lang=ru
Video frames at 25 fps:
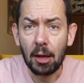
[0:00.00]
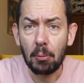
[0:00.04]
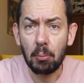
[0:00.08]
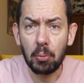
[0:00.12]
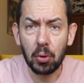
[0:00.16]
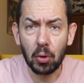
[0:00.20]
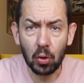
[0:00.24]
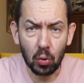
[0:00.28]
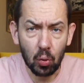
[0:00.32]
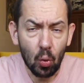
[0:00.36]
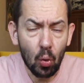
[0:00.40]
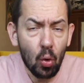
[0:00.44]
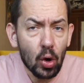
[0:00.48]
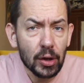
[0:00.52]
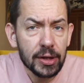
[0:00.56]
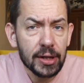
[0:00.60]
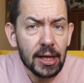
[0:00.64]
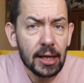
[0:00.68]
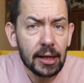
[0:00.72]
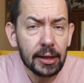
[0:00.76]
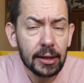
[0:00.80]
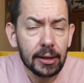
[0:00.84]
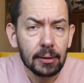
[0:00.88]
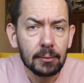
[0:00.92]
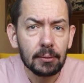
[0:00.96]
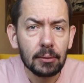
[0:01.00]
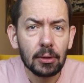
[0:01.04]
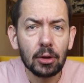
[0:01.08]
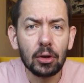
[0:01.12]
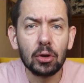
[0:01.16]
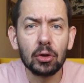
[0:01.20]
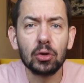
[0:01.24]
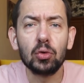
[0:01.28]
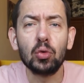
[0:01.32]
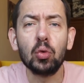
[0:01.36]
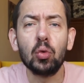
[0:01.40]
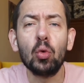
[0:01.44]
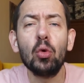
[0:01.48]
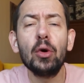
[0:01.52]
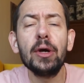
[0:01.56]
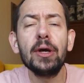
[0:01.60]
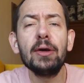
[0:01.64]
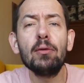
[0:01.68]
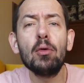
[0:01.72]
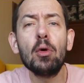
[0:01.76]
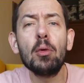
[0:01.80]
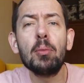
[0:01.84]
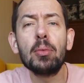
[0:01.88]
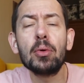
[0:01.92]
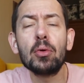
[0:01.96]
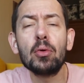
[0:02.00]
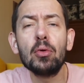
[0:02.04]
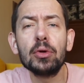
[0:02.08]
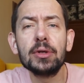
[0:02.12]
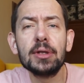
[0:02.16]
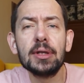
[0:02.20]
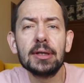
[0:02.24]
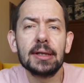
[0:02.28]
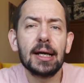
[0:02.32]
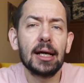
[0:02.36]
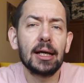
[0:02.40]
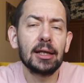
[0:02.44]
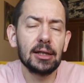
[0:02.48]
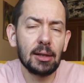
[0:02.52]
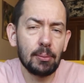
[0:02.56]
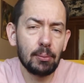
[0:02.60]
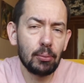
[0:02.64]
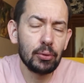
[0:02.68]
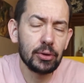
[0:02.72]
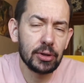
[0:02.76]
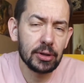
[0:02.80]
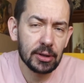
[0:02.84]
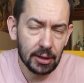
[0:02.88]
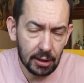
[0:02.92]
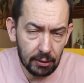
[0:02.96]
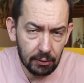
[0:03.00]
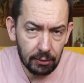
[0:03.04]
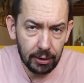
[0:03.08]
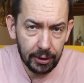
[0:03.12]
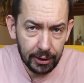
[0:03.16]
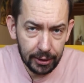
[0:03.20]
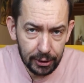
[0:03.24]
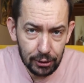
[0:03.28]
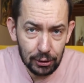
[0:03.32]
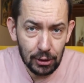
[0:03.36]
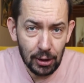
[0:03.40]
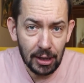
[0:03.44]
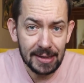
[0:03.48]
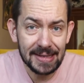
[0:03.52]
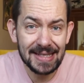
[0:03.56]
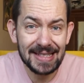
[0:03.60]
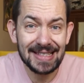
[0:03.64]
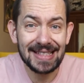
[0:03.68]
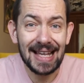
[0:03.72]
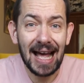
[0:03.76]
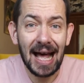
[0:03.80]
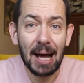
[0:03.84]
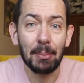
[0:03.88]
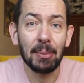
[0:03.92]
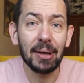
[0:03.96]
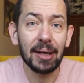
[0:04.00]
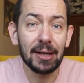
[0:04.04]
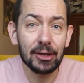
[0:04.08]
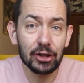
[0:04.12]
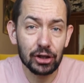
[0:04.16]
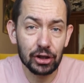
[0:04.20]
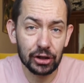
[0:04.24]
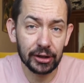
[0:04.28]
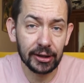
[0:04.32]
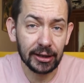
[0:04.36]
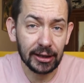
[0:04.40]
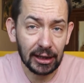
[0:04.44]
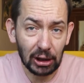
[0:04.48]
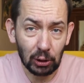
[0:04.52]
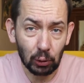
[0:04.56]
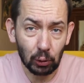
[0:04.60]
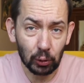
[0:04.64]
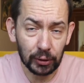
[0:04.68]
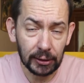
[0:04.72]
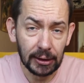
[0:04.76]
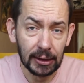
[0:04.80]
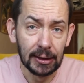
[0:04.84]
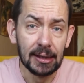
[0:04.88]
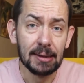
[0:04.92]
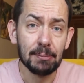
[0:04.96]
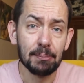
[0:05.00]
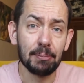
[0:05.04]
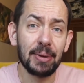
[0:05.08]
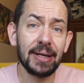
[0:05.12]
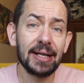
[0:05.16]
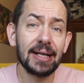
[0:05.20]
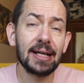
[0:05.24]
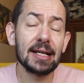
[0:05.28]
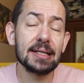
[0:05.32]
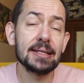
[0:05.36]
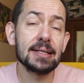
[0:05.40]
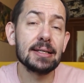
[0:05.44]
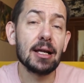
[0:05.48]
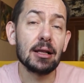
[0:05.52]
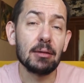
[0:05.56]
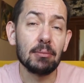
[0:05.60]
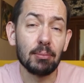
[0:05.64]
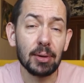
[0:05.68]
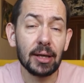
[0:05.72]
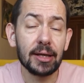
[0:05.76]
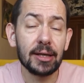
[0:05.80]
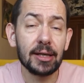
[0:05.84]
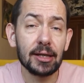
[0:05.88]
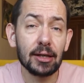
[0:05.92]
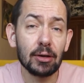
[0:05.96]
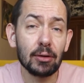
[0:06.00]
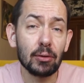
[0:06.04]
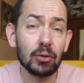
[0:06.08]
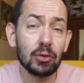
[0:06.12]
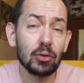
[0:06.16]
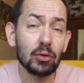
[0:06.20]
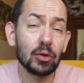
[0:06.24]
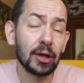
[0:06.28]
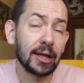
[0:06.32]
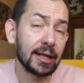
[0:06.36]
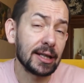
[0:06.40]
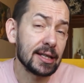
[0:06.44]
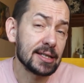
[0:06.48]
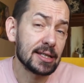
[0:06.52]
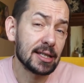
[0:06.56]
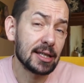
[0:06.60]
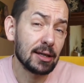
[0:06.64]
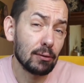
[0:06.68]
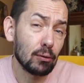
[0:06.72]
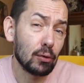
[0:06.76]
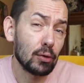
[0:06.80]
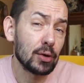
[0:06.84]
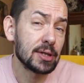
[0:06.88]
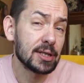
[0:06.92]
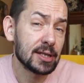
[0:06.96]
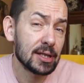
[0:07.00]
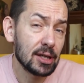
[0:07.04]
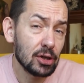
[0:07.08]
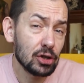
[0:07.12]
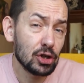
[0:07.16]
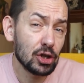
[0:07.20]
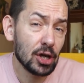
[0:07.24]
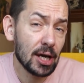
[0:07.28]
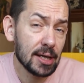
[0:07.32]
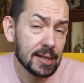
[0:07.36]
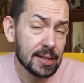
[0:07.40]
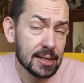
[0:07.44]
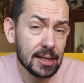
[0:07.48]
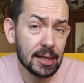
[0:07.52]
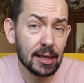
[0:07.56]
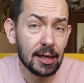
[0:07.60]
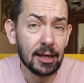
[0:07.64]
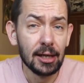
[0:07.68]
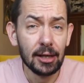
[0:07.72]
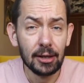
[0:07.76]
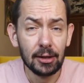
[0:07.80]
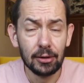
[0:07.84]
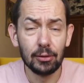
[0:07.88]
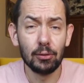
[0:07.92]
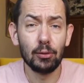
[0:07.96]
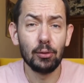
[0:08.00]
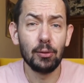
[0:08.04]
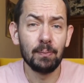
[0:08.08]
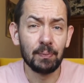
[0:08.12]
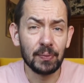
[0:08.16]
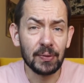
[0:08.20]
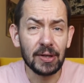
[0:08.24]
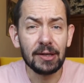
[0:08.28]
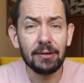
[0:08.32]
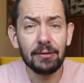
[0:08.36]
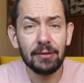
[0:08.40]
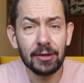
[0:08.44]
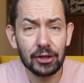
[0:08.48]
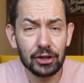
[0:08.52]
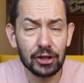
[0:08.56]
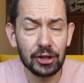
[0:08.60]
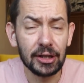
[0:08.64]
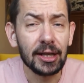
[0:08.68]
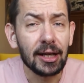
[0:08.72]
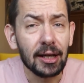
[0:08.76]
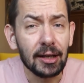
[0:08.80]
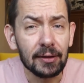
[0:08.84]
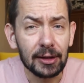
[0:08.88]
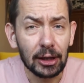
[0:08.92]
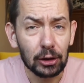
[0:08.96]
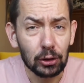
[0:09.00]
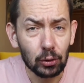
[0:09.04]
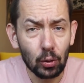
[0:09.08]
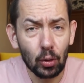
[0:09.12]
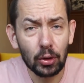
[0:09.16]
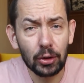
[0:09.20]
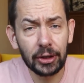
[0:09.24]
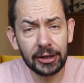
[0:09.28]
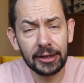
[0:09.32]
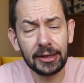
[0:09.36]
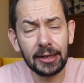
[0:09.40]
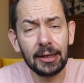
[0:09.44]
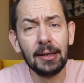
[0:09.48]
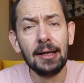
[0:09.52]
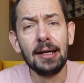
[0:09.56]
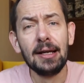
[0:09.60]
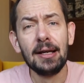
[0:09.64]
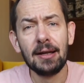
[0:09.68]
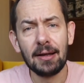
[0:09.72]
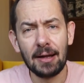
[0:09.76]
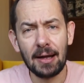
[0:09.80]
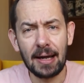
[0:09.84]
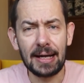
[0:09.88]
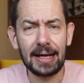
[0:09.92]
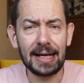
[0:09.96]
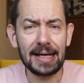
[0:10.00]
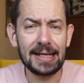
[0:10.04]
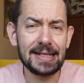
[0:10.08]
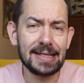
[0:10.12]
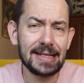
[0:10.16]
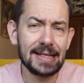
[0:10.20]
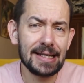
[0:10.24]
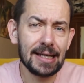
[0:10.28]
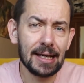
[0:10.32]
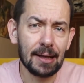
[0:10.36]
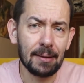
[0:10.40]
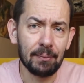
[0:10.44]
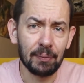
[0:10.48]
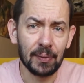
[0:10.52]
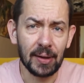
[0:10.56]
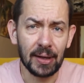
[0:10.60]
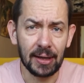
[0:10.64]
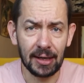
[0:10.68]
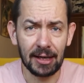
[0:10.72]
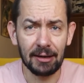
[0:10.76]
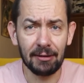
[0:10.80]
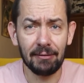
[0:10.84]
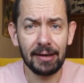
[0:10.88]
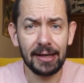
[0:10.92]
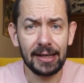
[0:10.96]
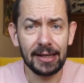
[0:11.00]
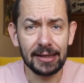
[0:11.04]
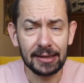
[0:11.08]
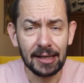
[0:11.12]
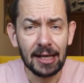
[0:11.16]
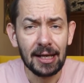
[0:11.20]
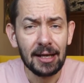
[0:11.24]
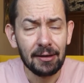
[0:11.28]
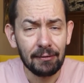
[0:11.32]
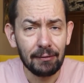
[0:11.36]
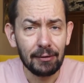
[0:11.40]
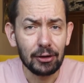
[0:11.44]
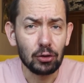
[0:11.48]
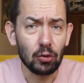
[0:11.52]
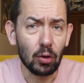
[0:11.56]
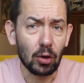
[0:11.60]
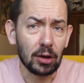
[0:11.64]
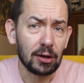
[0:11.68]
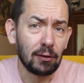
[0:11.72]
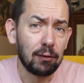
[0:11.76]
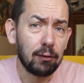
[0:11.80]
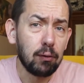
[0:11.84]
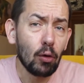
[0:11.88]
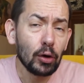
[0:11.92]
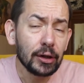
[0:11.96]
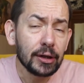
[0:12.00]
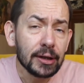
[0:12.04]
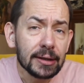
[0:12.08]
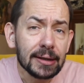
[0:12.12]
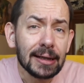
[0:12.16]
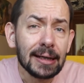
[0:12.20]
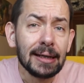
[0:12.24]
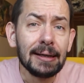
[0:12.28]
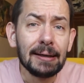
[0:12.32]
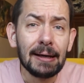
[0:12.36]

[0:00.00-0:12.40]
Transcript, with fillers: продали, кто его продал, когда Путин говорит сам лично, как он приказал блокировать украинские воинские части, ну, не вишенка на торте, а Россия, говорит Витольд Фокин,